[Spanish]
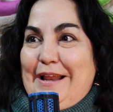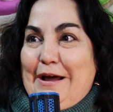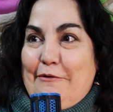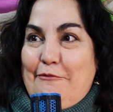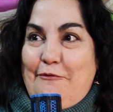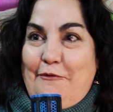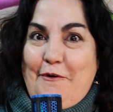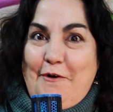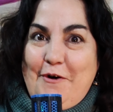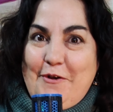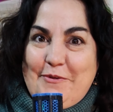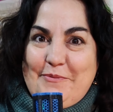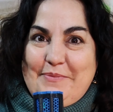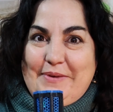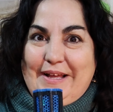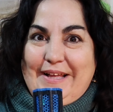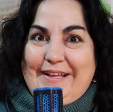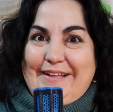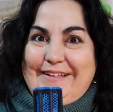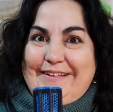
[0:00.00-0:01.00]
la
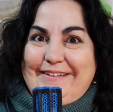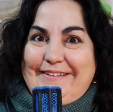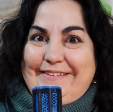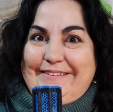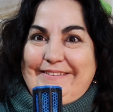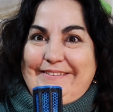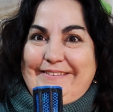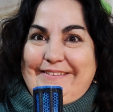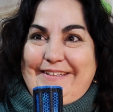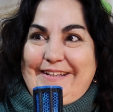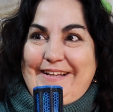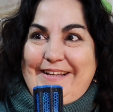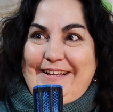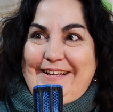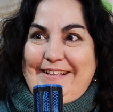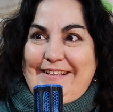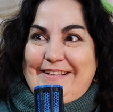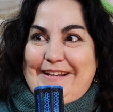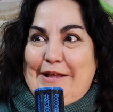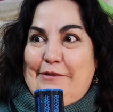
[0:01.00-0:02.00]
forma
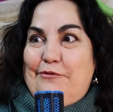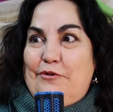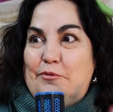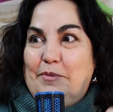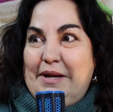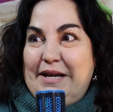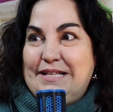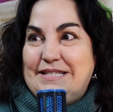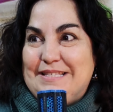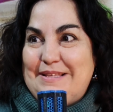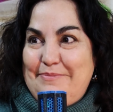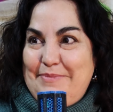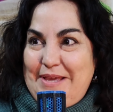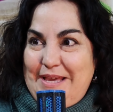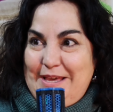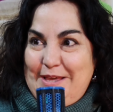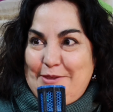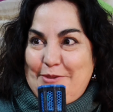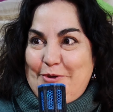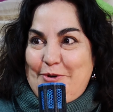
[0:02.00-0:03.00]
de transformar ese
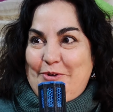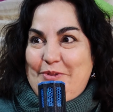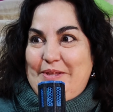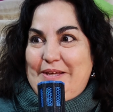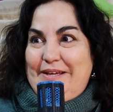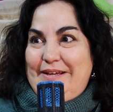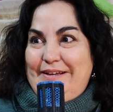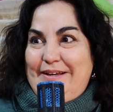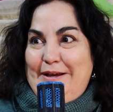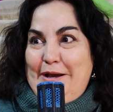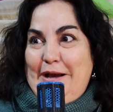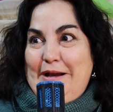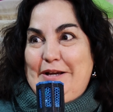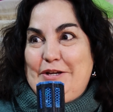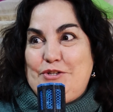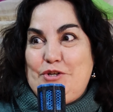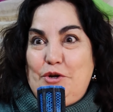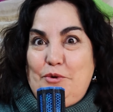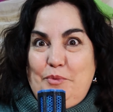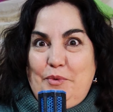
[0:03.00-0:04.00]
miedo, de
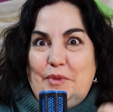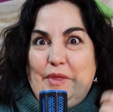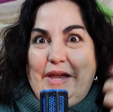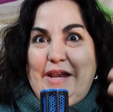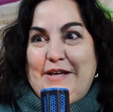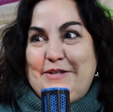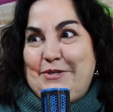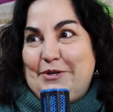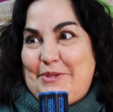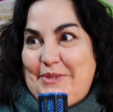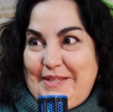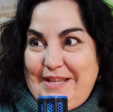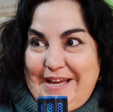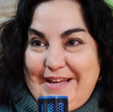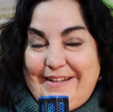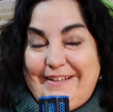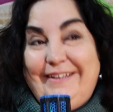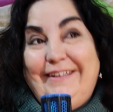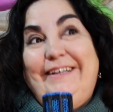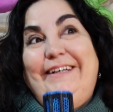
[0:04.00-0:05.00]
que yo lo pudiera
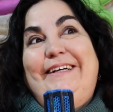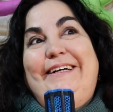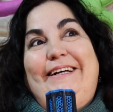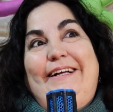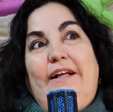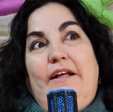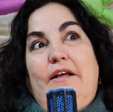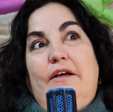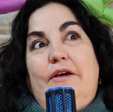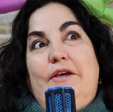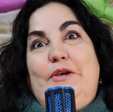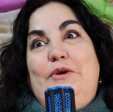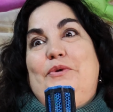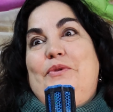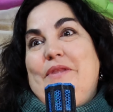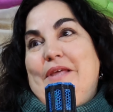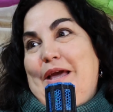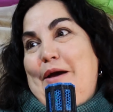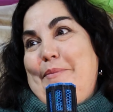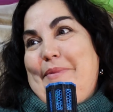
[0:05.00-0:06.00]
sortear
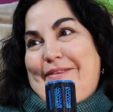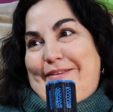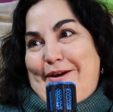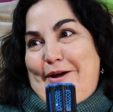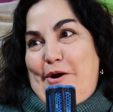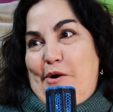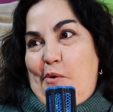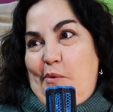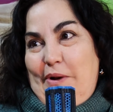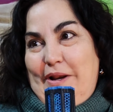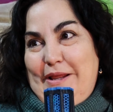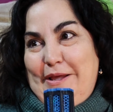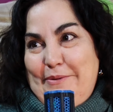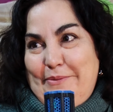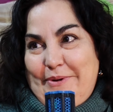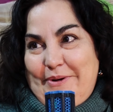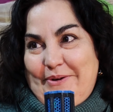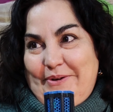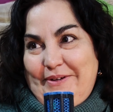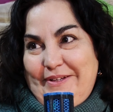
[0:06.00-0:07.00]
y un día me trajo un
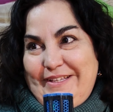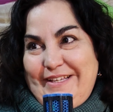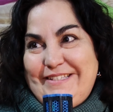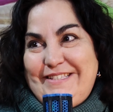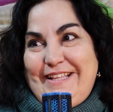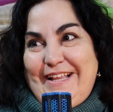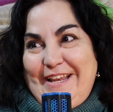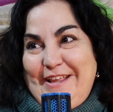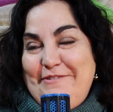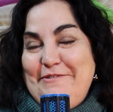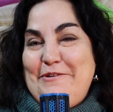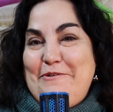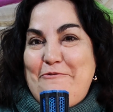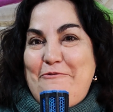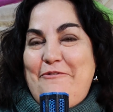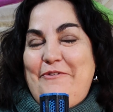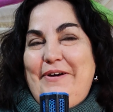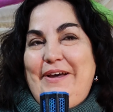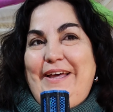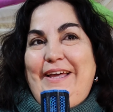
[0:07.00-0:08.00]
libro y ese
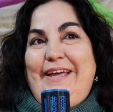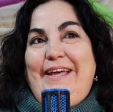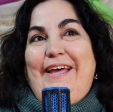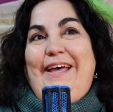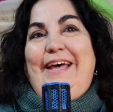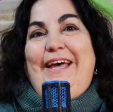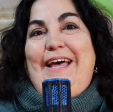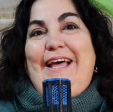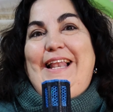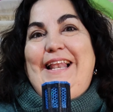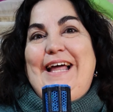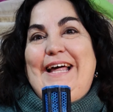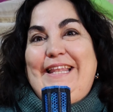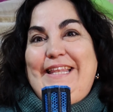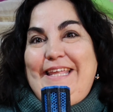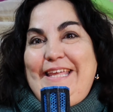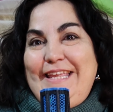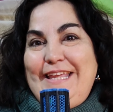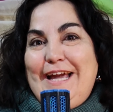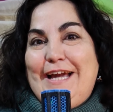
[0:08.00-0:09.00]
libro fue
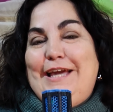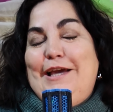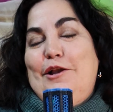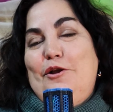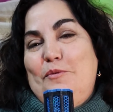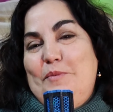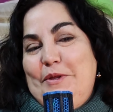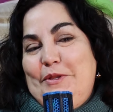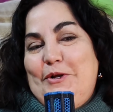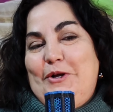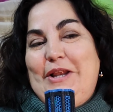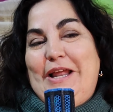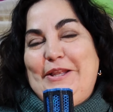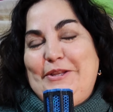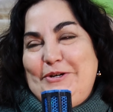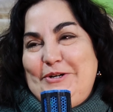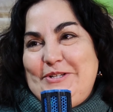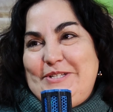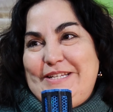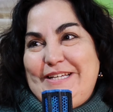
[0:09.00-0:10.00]
La niña que iluminó
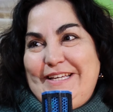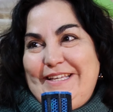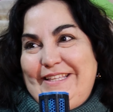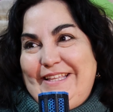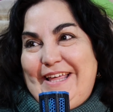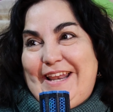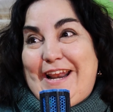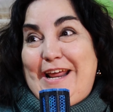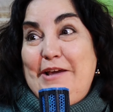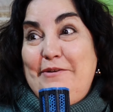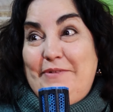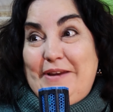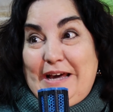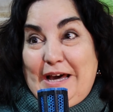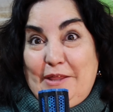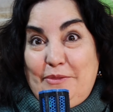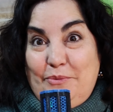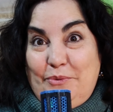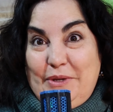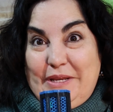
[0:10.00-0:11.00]
la noche de Ray
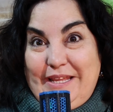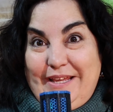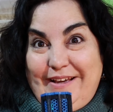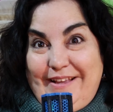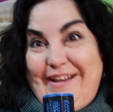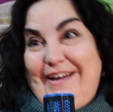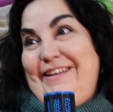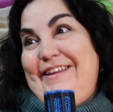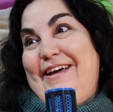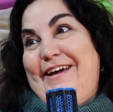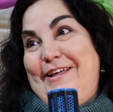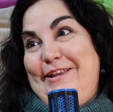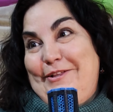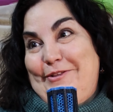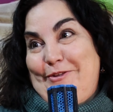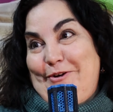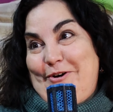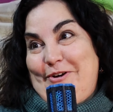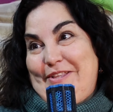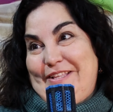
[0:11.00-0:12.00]
Bradbury, gran ah.
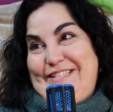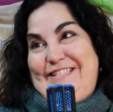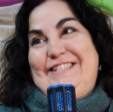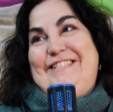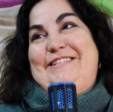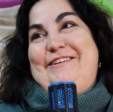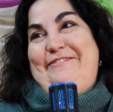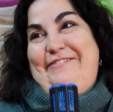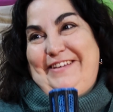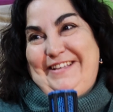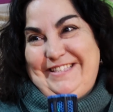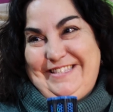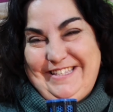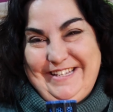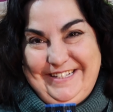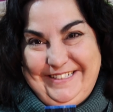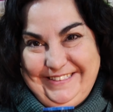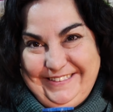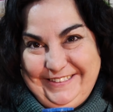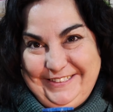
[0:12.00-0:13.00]
escritor de ciencia
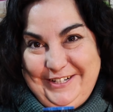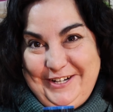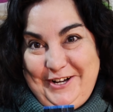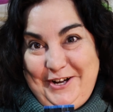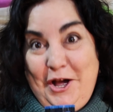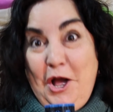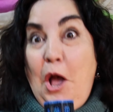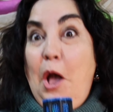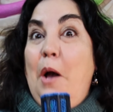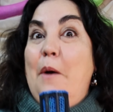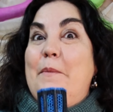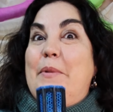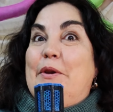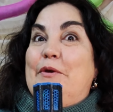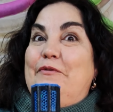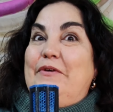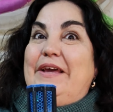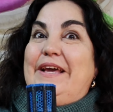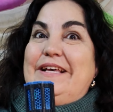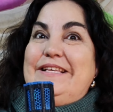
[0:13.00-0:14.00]
ficción, ¿no?
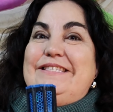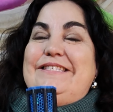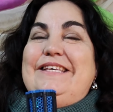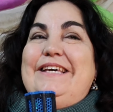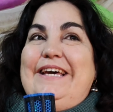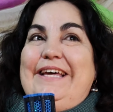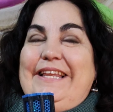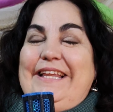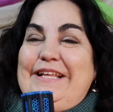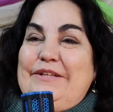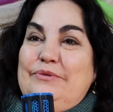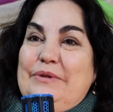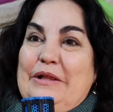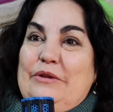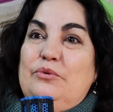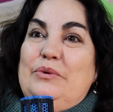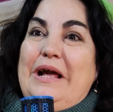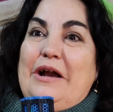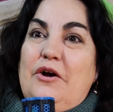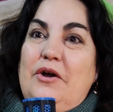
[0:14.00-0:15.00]
Pero fíjense, en, e,
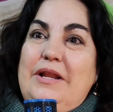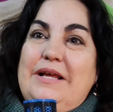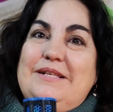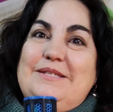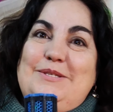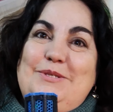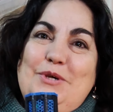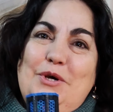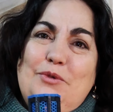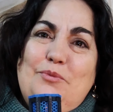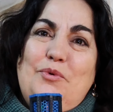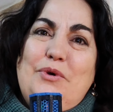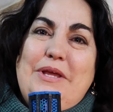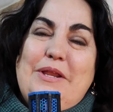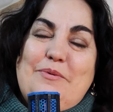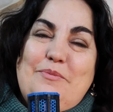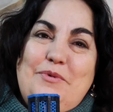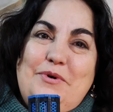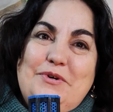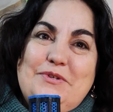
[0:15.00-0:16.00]
una colección
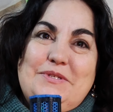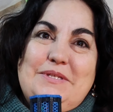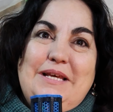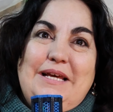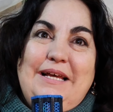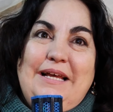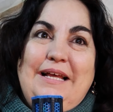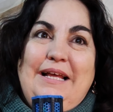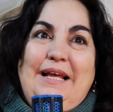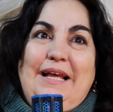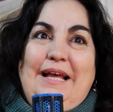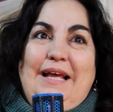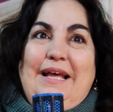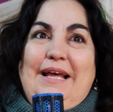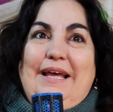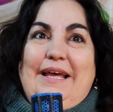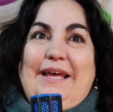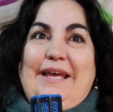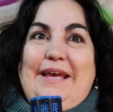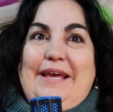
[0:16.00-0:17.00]
muy hermosa
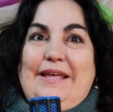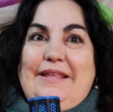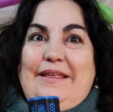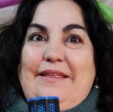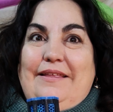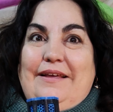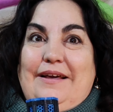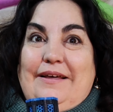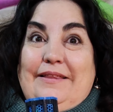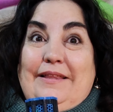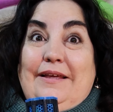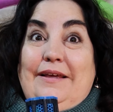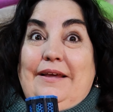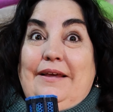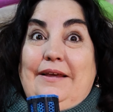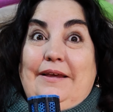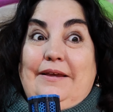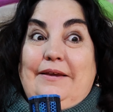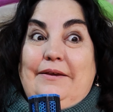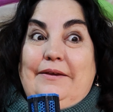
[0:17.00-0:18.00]
eh,
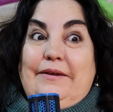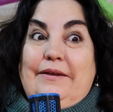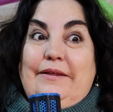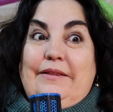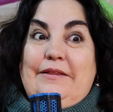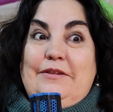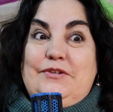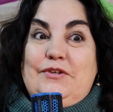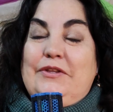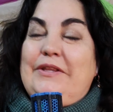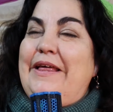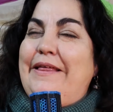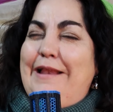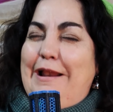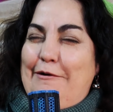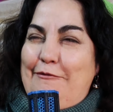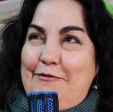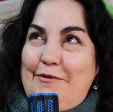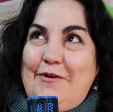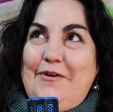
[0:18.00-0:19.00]
de, ediciones
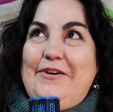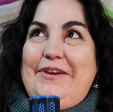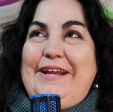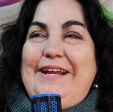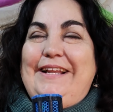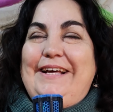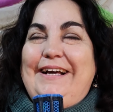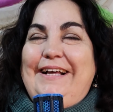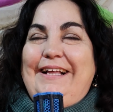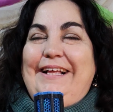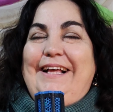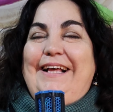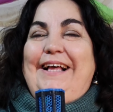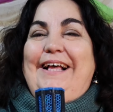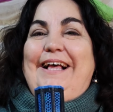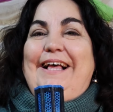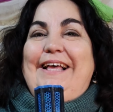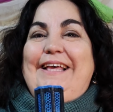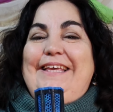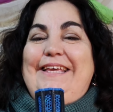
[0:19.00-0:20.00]
de La Florera
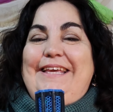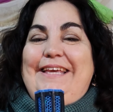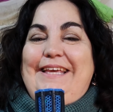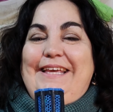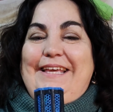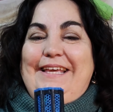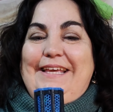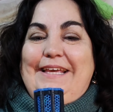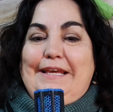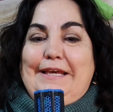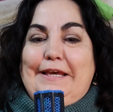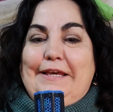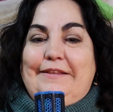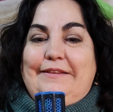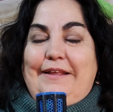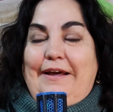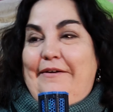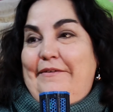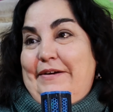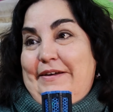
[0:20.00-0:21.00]
y
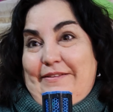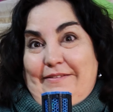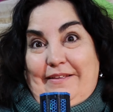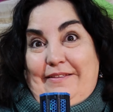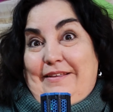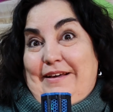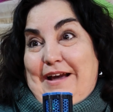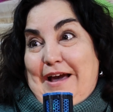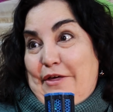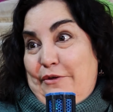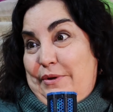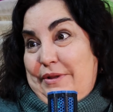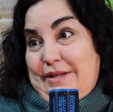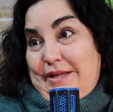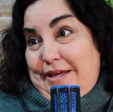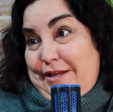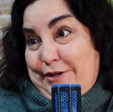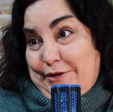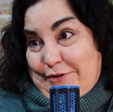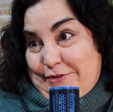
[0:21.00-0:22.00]
estaba dedicado a
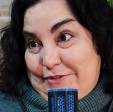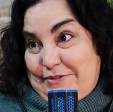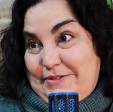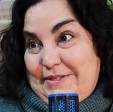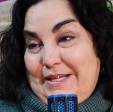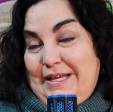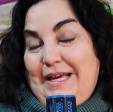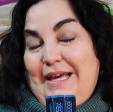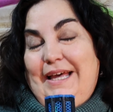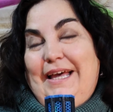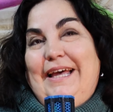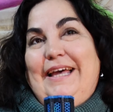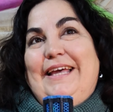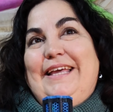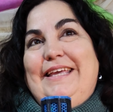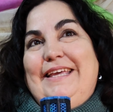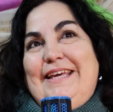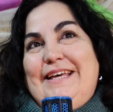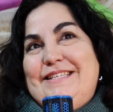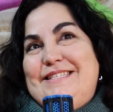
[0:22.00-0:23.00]
niños.
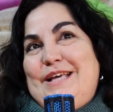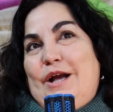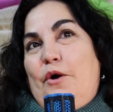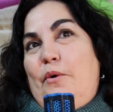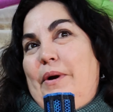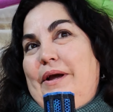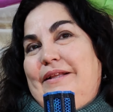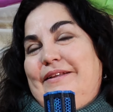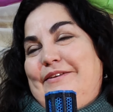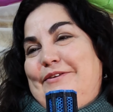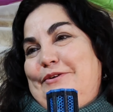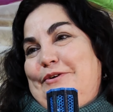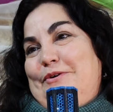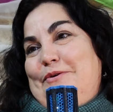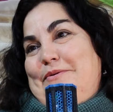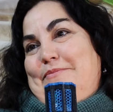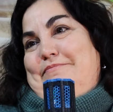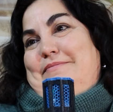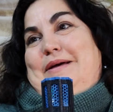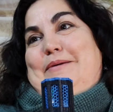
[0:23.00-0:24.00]
Y ese
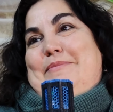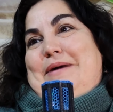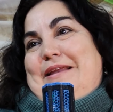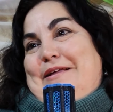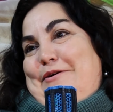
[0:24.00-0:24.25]
cuento me